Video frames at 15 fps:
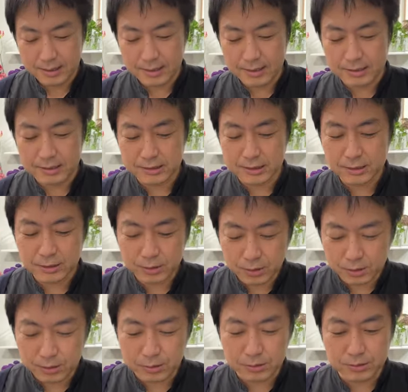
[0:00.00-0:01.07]
アレンジです
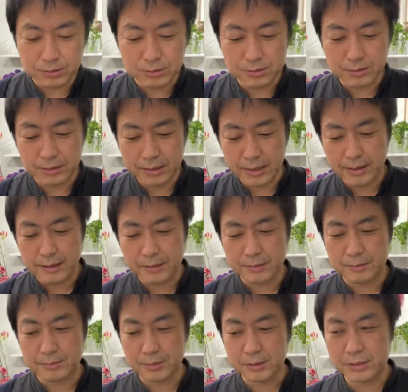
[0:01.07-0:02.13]
よというので、
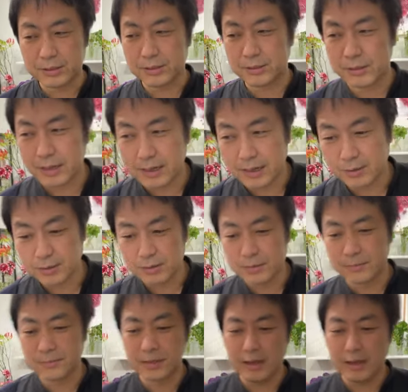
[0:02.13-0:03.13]
コンポジションカレーという。